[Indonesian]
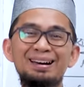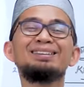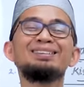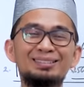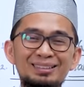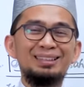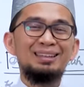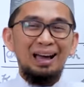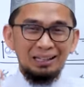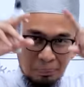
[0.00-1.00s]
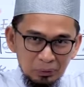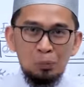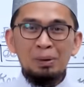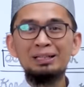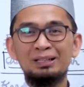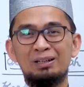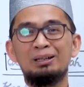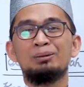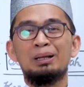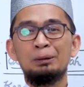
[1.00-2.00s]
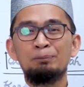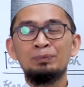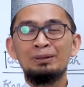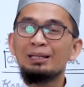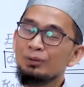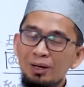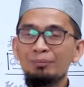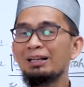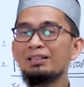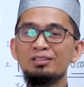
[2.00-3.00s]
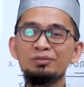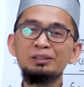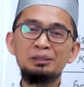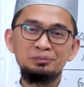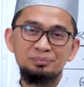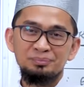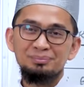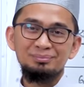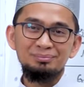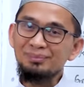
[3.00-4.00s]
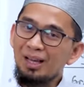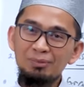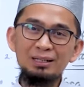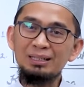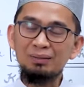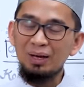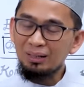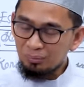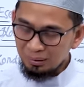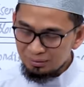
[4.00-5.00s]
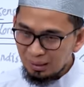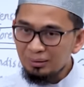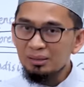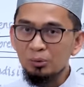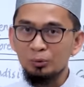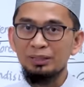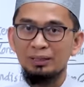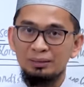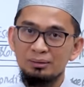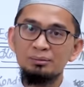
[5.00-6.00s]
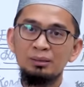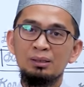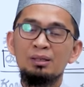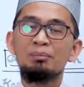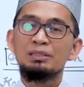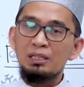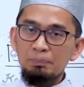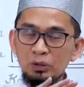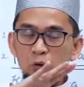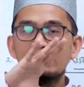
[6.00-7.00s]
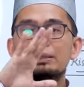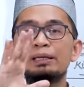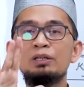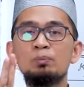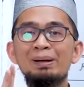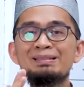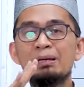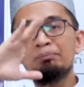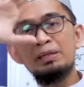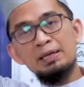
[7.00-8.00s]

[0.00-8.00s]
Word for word: Nah, itu nanti ada pedoman dalam Al-Qur'an. Dan itu abadi sifatnya. Abadi karena Al-Quran saat diturunkan itu menjadi pedoman kehidupan sampai